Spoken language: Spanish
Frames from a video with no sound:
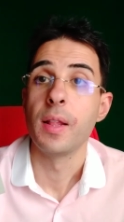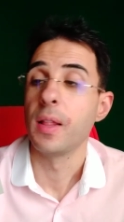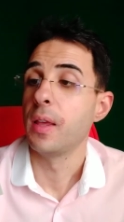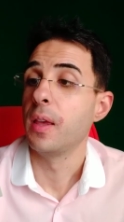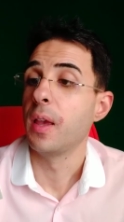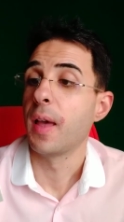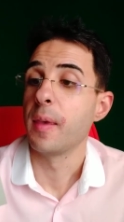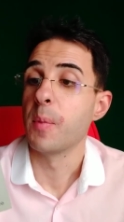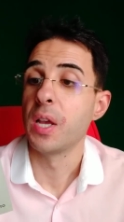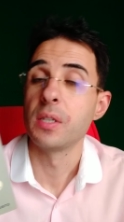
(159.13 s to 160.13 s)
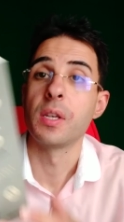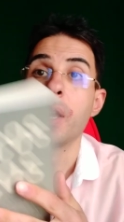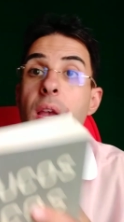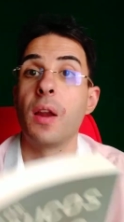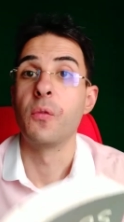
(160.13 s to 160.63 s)
Eh, además,
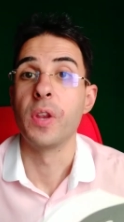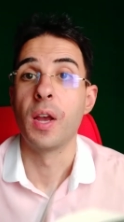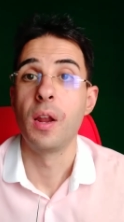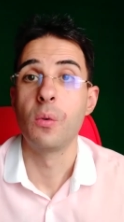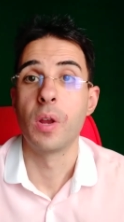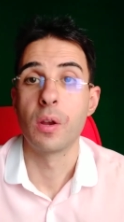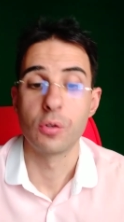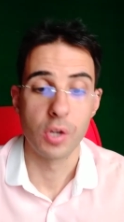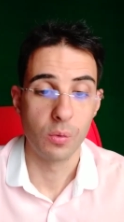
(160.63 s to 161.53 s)
eh, al final, una cosa,